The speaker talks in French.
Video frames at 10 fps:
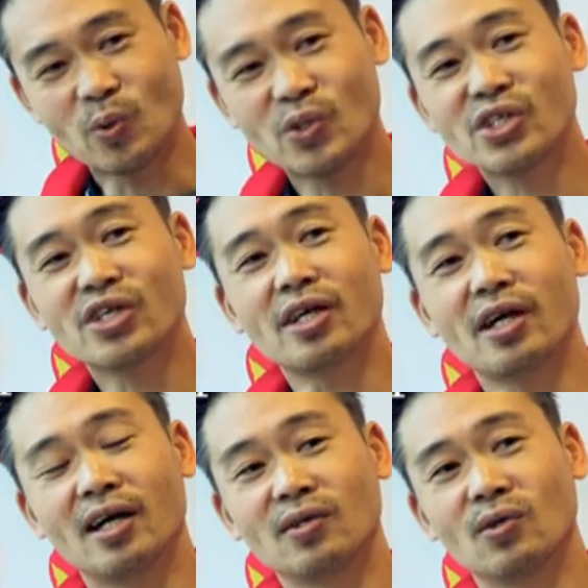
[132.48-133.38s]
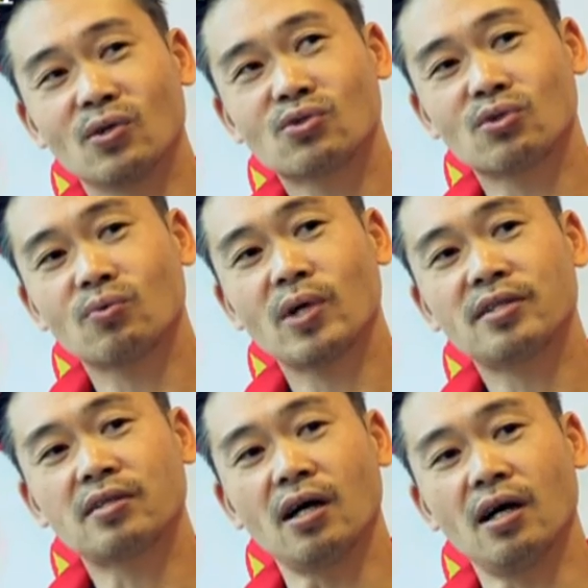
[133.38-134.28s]
alors, Street Fighter premier
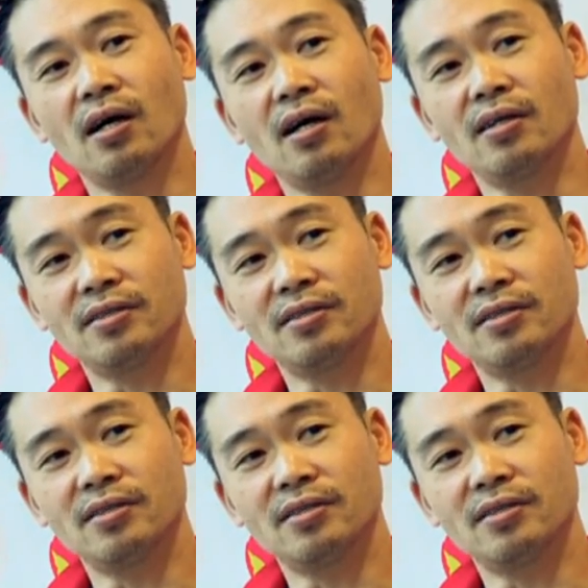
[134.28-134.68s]
du nom,